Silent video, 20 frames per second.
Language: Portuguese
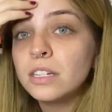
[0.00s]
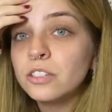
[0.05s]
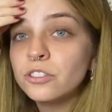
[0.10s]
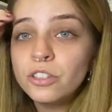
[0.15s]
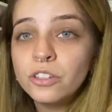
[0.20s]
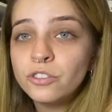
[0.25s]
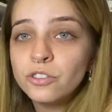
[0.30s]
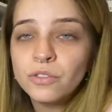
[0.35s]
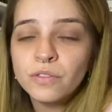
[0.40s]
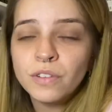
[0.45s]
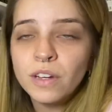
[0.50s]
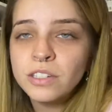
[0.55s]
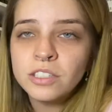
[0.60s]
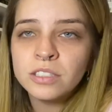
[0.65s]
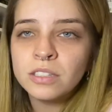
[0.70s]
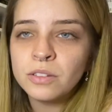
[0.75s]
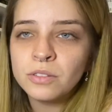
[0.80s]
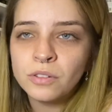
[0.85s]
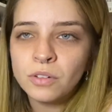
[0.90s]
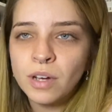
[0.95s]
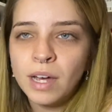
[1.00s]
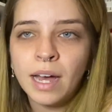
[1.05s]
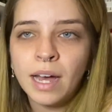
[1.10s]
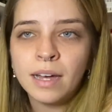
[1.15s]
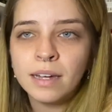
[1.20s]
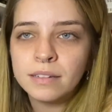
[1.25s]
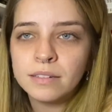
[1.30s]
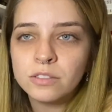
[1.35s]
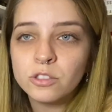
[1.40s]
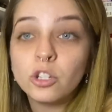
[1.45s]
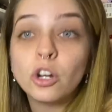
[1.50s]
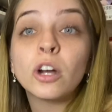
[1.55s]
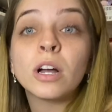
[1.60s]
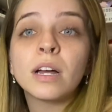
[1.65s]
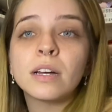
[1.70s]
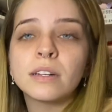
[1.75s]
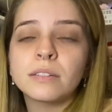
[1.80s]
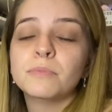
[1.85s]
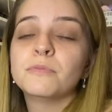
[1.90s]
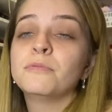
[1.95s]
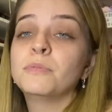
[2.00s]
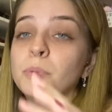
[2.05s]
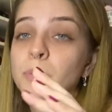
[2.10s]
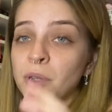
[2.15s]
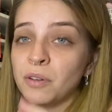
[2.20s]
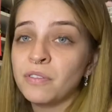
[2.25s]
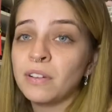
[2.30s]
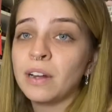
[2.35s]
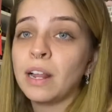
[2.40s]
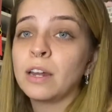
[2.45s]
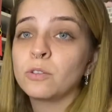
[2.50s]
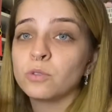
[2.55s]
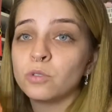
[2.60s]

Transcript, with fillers: Gente, não vai adiantar trocar. Troca... Primeiro falaram,